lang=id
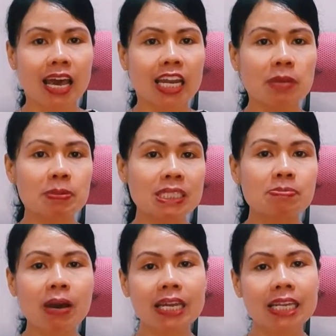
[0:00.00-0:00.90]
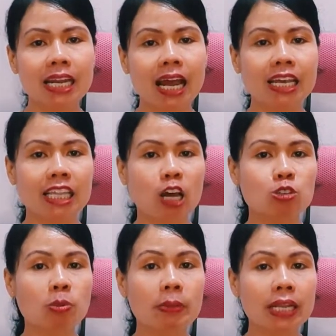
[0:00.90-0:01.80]
Di persimpangan inilah kita harus
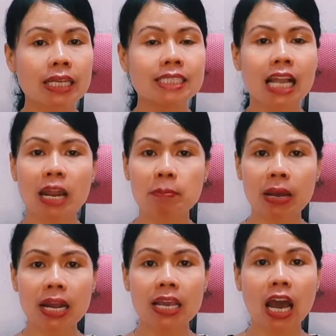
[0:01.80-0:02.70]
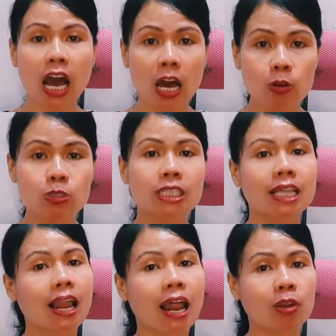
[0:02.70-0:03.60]
memilih jalan mana yang harus kita
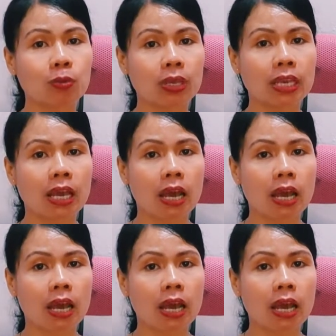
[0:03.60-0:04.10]
lalui,